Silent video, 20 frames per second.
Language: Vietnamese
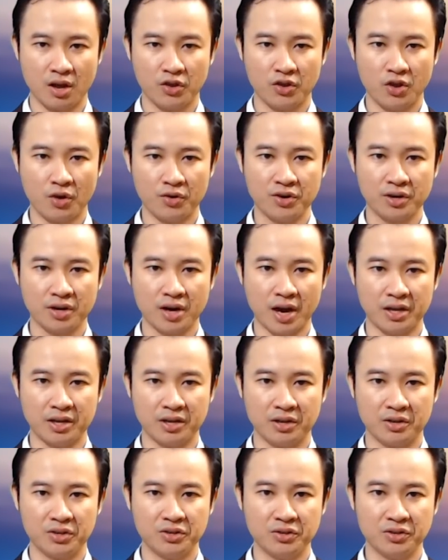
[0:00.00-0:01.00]
do nước
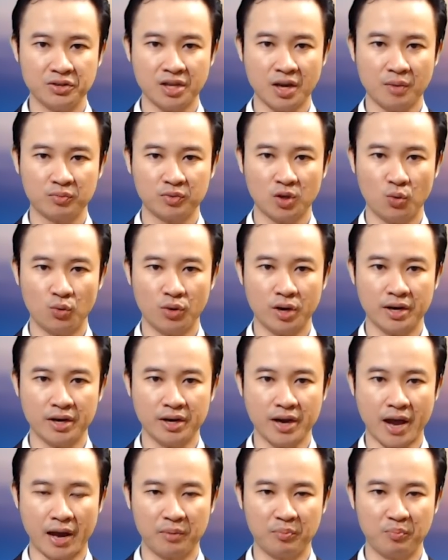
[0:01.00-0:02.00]
này chứa chấp thủ lĩnh
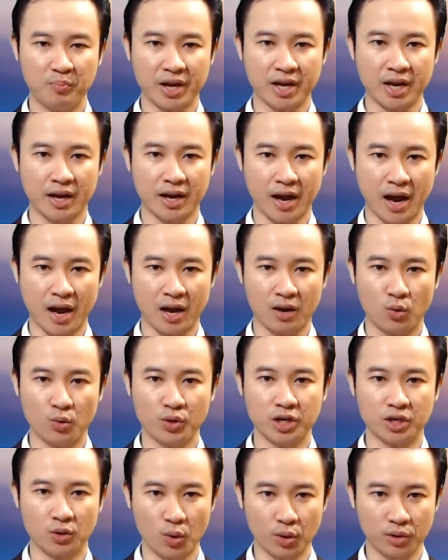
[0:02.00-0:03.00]
đảng bê ca ca của
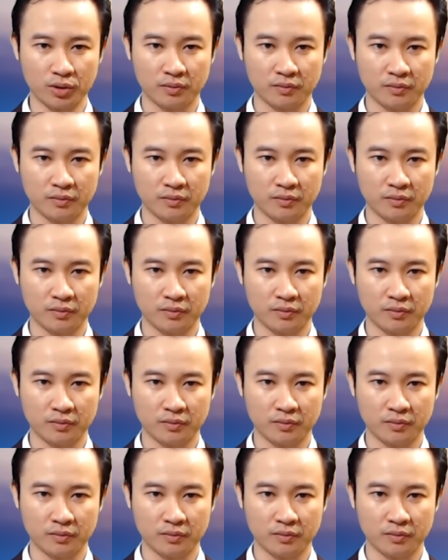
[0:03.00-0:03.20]
người Kurd.